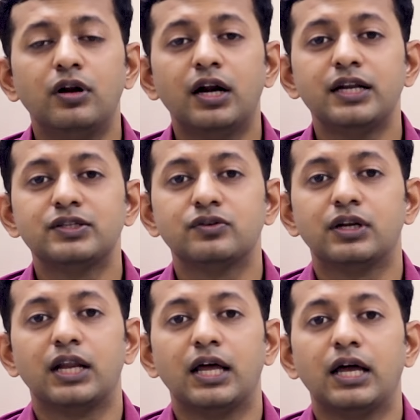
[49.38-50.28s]
முன்னாடி
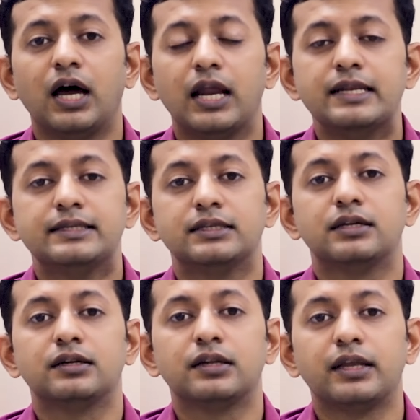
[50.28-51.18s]
சொன்ன
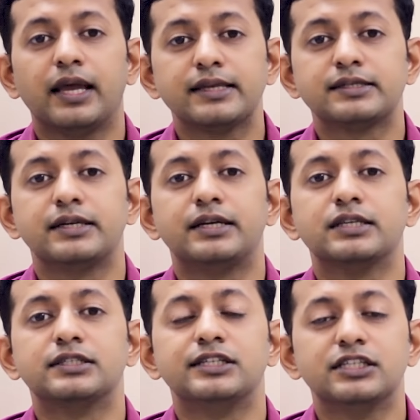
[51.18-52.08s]
அல்சர்
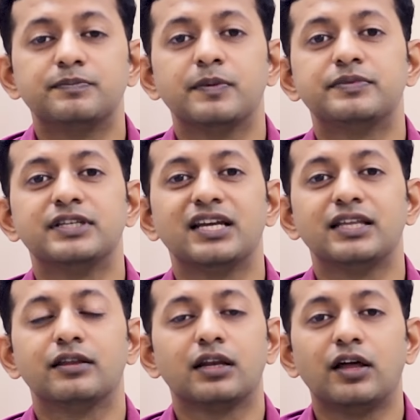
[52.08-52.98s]
கேஸ்ட்ரைட்டிஸ் டிஸ்பெப்சியா
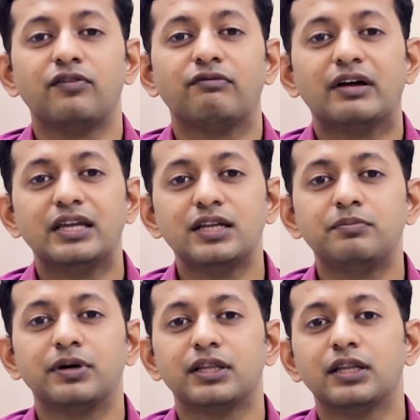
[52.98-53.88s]
இதெல்லாம்
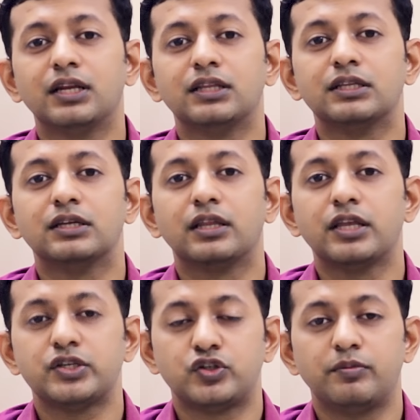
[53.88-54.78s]
வயிறு பகுதியிலேருந்து
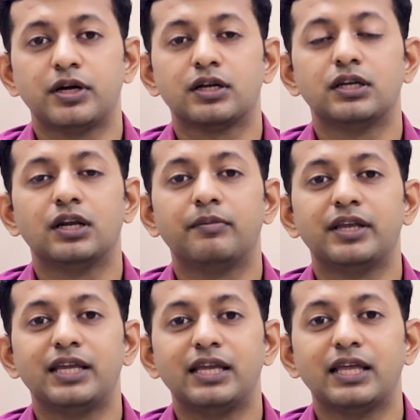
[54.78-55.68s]
அதாவது ஸ்டொமக்
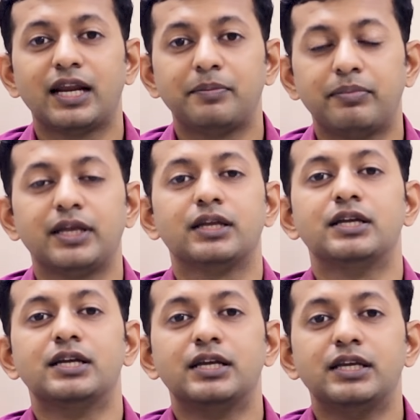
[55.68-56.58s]
இறைப்பை
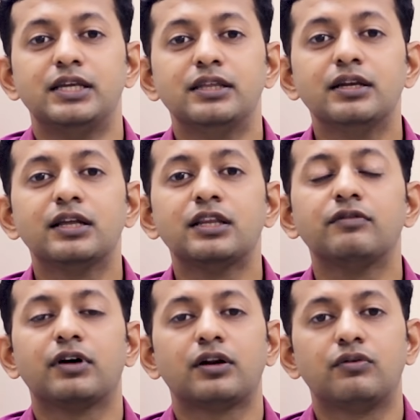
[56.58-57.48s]

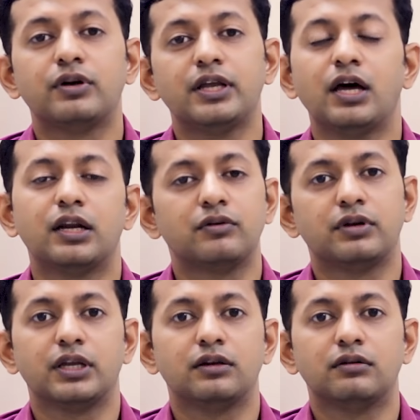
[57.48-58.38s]
இதிலிருந்து வரக்கூடிய
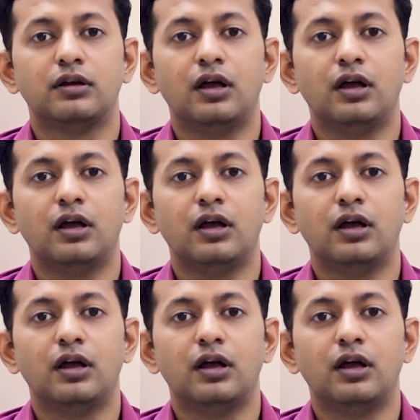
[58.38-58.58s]
அறிகுறிகள்